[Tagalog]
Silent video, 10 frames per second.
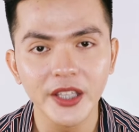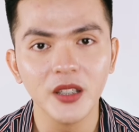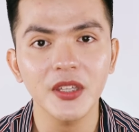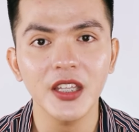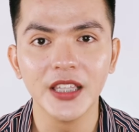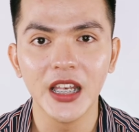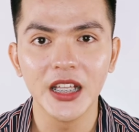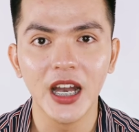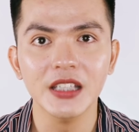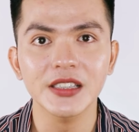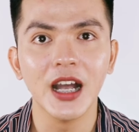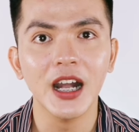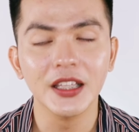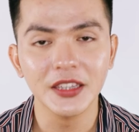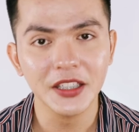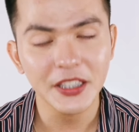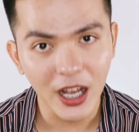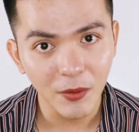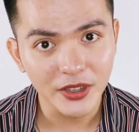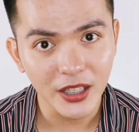vitamin E talaga is
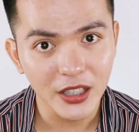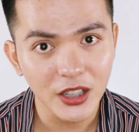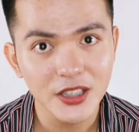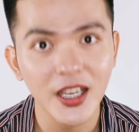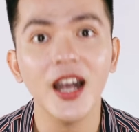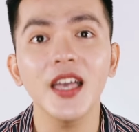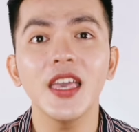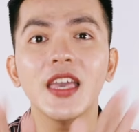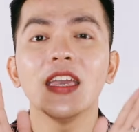nakakatagyawa talaga siya.